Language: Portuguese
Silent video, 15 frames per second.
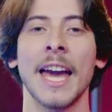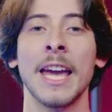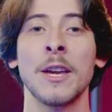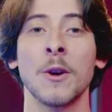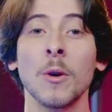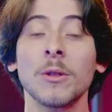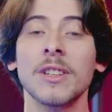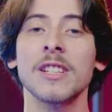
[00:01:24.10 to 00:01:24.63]

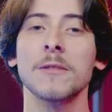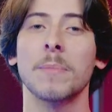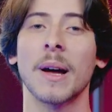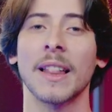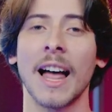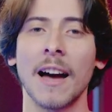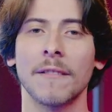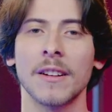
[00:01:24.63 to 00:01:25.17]
Em outras
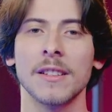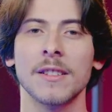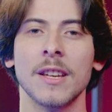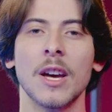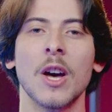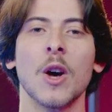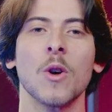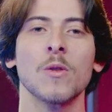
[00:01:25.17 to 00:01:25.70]

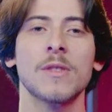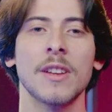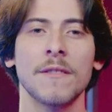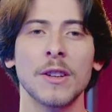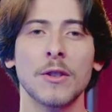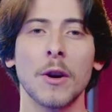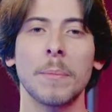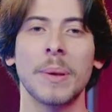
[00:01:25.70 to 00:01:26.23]
palavras, o
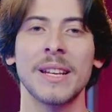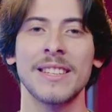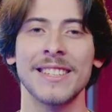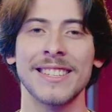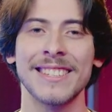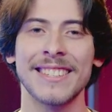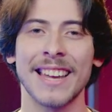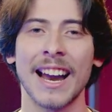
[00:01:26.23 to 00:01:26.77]
servidor
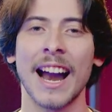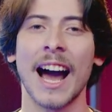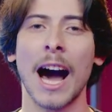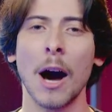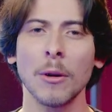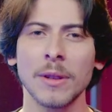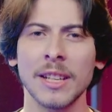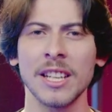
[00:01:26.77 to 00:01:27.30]
precisa estar
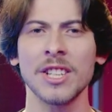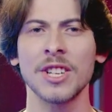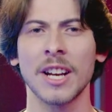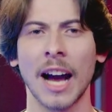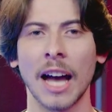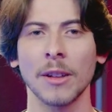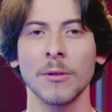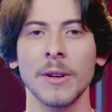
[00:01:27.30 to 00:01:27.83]

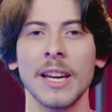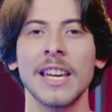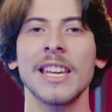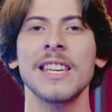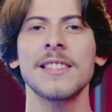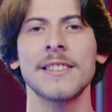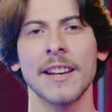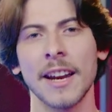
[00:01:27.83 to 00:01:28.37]
autenticado
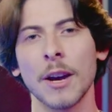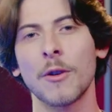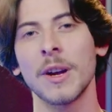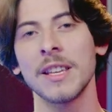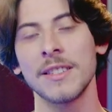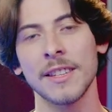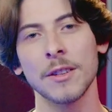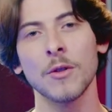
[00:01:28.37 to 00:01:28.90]
e ser
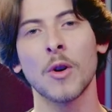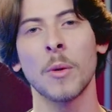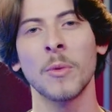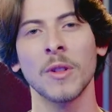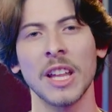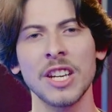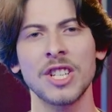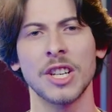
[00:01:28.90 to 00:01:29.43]
reconhecido
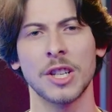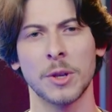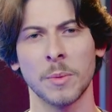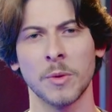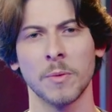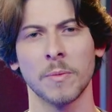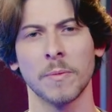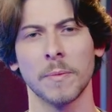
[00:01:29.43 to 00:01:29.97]
como legítimo.